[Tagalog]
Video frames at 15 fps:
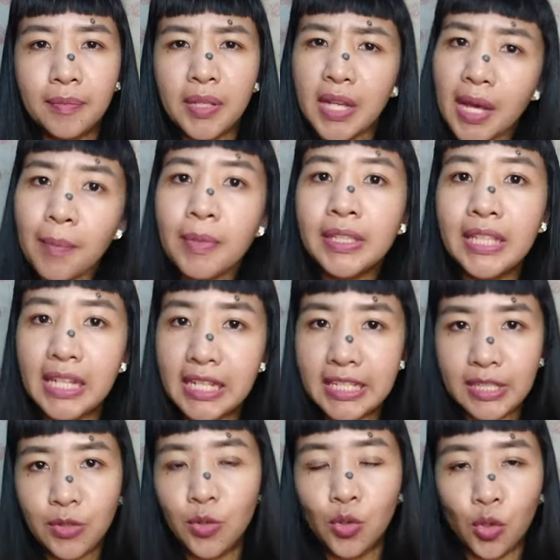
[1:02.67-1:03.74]
pinakamadali
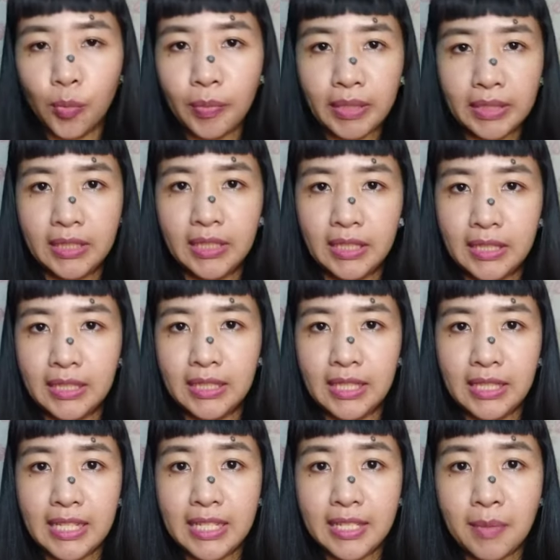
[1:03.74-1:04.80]
siguro
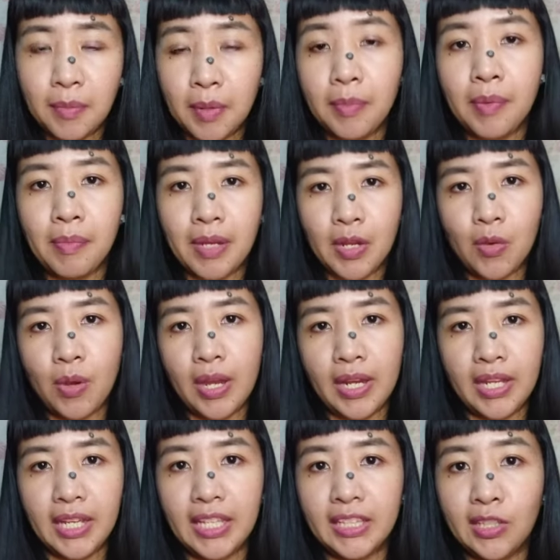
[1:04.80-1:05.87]
pagdating sa
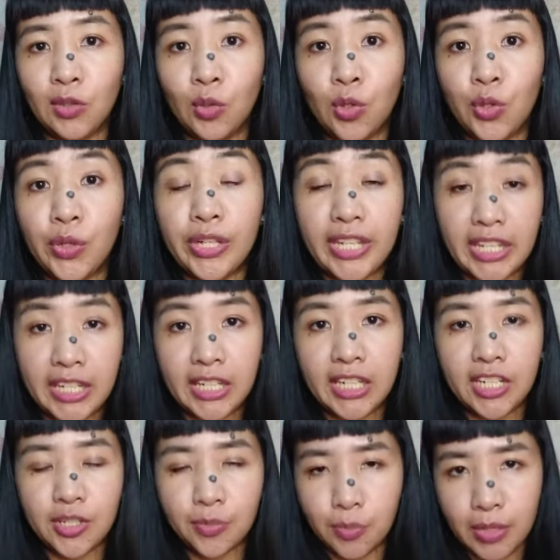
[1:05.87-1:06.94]
pagpapaliwanag at ito yung
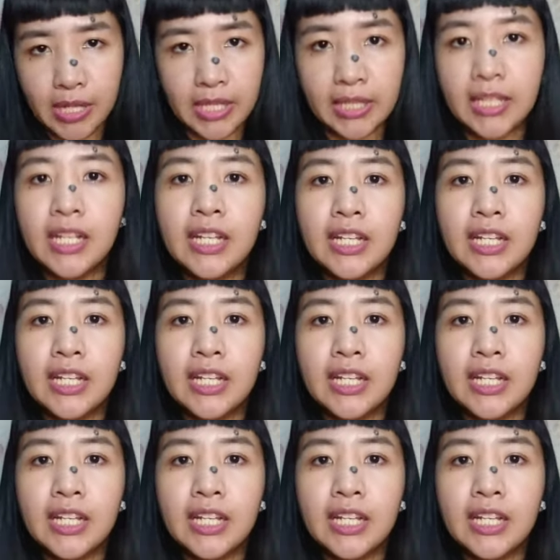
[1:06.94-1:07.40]
English breed.